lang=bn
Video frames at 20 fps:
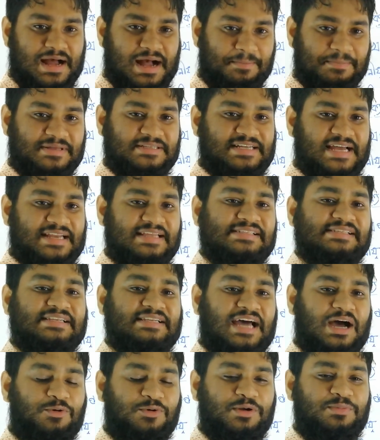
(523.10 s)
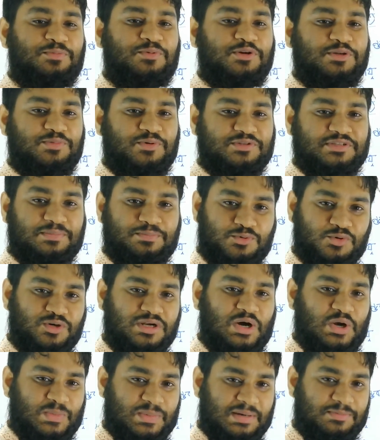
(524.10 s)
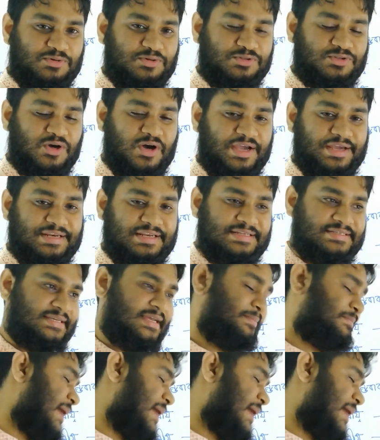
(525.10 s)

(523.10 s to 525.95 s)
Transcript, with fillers: আমরা জানি যে নাউনের পরিবর্তে প্রোনাউন ব্যবহৃত হয় ইংলিশে